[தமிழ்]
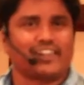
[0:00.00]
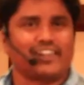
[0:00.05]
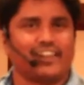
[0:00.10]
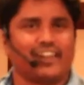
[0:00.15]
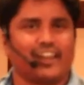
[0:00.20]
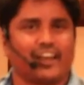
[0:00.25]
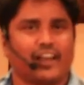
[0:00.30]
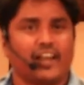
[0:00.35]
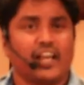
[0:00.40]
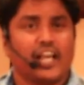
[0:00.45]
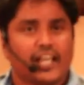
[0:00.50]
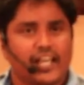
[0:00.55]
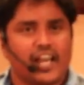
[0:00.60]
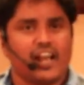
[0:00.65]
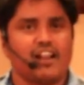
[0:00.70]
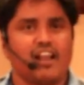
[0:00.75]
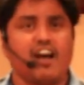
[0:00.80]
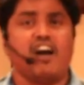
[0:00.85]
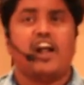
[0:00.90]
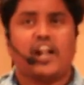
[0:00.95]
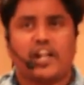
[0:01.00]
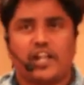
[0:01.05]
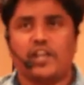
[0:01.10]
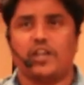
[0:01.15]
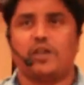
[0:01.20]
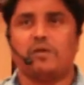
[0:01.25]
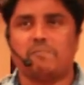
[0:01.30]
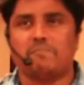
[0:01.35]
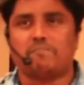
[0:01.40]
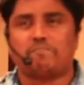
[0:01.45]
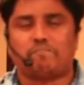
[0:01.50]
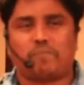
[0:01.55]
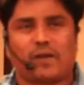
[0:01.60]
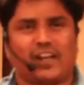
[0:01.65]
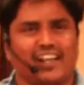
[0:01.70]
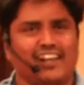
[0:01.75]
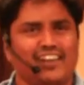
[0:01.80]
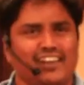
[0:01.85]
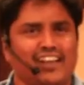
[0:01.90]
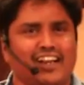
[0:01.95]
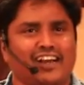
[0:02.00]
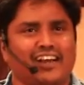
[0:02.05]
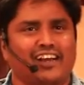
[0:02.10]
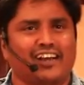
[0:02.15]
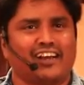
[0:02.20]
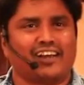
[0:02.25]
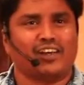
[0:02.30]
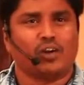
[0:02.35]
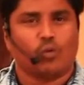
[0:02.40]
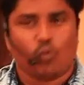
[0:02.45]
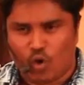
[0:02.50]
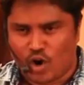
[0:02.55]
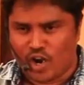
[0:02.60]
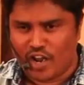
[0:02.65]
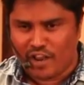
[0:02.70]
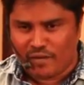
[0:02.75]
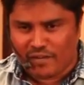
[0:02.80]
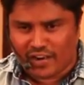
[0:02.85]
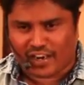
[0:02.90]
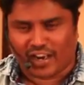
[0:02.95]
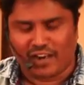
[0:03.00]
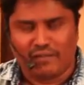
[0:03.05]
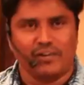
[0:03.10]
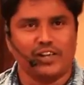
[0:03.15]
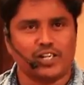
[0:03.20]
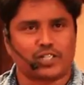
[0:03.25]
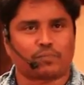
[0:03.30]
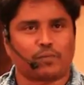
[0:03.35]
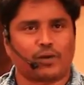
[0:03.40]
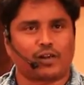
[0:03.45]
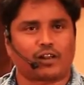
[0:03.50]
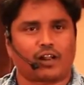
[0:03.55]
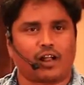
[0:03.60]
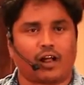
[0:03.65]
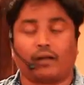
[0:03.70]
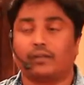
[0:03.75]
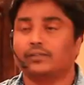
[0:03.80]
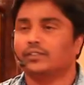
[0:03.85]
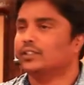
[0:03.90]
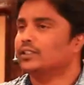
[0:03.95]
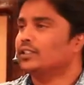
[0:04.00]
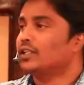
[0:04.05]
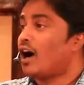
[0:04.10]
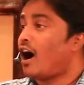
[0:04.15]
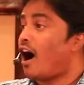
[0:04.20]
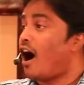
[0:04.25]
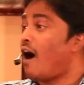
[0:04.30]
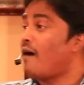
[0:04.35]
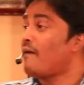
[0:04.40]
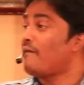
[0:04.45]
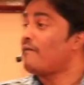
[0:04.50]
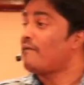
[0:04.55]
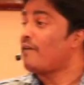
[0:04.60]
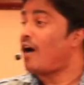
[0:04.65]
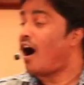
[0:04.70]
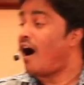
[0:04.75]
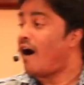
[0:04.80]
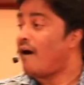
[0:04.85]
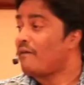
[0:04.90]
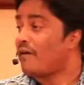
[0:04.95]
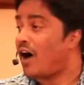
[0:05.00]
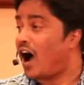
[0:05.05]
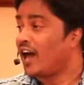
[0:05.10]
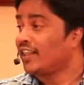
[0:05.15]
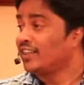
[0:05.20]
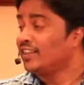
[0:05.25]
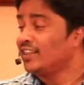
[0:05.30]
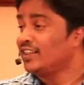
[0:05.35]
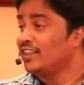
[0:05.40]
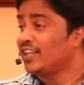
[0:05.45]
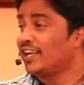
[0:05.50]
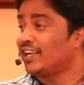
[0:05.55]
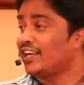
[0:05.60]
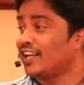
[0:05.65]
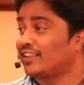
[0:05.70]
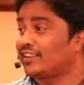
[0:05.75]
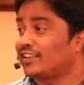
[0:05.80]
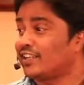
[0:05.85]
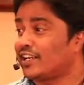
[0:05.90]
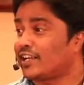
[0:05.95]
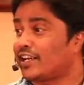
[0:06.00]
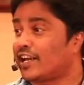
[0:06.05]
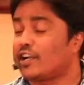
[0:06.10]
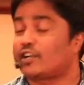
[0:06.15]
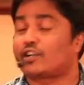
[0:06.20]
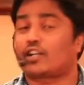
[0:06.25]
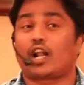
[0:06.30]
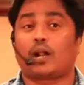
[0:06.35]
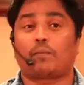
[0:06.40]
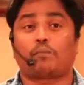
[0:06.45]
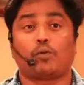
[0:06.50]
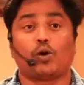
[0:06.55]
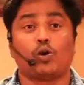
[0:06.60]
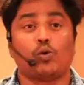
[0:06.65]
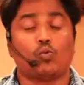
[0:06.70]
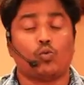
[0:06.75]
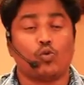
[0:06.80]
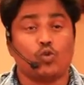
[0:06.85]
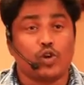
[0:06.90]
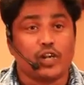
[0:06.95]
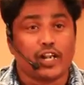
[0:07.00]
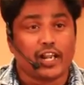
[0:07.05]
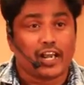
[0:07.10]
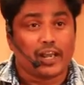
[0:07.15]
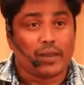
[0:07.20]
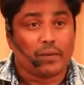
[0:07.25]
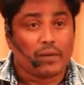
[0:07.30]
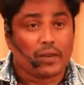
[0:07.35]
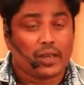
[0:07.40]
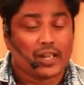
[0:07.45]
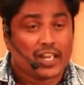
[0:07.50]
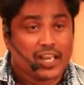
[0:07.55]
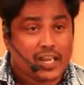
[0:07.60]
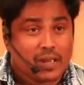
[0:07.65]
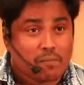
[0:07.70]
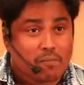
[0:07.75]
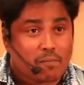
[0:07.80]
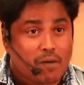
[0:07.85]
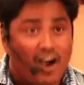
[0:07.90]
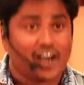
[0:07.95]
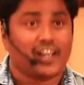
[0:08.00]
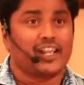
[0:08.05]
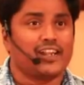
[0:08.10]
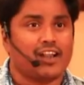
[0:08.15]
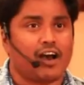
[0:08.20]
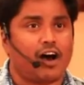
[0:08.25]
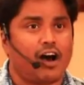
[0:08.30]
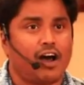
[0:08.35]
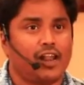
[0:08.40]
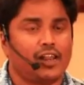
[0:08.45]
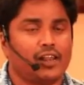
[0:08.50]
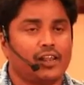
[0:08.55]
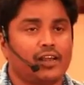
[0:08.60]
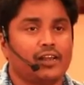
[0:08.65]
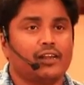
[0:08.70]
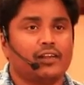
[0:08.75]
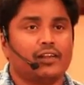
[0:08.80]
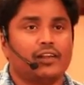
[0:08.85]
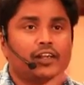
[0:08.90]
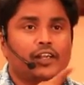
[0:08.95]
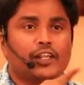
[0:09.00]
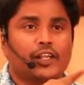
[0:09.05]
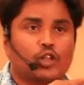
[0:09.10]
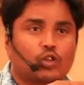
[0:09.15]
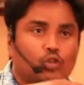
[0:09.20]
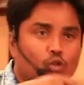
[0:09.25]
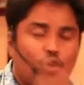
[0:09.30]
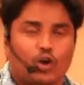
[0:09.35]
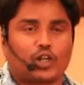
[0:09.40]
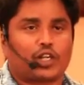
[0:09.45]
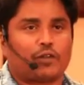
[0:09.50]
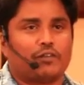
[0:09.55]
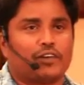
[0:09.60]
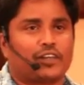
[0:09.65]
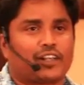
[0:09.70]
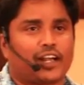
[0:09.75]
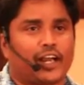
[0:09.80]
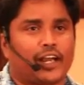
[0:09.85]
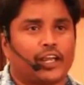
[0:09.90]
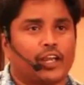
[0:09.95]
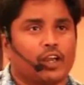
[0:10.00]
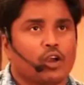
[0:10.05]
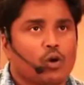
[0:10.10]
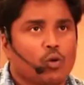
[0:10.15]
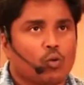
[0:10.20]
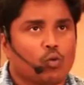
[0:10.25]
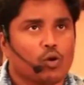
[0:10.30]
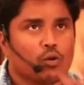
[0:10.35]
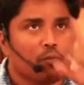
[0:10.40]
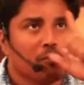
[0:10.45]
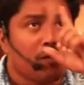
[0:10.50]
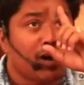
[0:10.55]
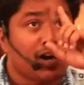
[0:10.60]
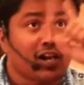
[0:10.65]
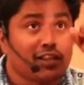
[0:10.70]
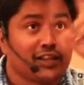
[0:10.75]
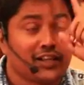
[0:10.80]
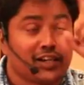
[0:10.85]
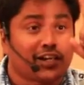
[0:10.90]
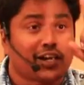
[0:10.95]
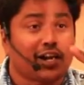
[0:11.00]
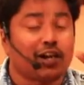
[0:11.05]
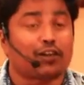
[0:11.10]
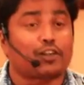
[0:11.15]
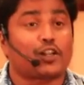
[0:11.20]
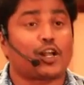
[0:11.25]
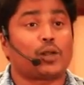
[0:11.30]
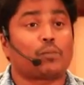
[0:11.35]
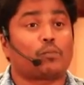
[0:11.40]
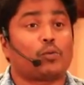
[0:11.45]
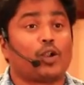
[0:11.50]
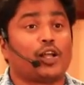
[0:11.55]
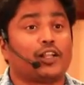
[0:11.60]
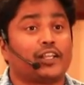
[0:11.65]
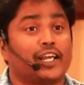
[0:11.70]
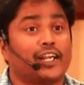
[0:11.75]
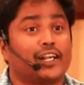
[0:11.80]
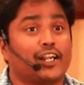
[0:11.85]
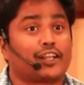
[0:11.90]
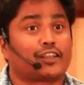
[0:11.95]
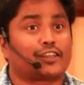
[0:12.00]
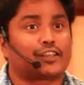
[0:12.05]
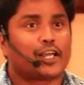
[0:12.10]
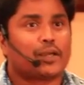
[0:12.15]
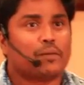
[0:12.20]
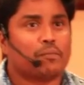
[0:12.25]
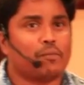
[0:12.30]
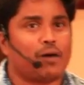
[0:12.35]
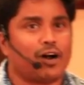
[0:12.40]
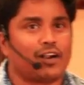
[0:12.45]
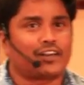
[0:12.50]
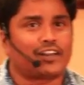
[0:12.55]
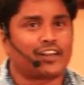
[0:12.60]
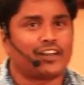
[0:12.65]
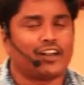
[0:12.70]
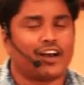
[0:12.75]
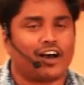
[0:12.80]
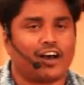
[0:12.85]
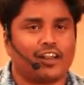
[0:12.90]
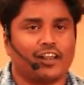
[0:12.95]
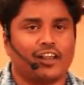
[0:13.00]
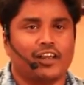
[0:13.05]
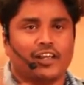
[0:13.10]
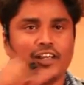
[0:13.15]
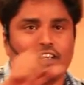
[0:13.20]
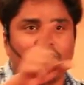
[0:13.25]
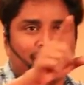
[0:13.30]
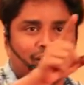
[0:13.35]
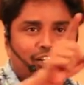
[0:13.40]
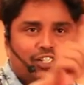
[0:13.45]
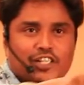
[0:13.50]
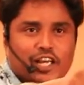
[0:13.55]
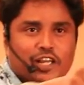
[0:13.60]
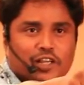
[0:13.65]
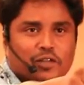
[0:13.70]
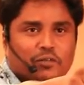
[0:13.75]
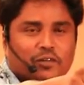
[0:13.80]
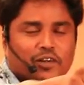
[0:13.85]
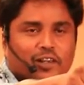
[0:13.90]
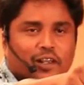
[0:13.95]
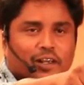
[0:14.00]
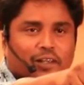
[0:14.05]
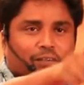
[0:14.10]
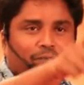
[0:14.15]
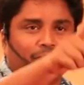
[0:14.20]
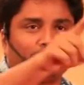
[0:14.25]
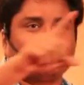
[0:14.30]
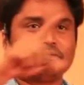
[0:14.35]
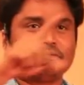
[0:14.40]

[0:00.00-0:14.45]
தெரியல ஏன்னா நீயும் பழகிற உன்னை அவன் கன்வின்ஸ் பண்ணுறான் அவ் அந்த இடத்திற்கேற்றாற்போல் உன்னை நீ மாறினால் நீ தோற்றுவிட்டாய் உன் மனதிற்கேற்றார் போல் அந்த இடத்தை மாற்றினால் நீ ஜெயித்து விட்டாய்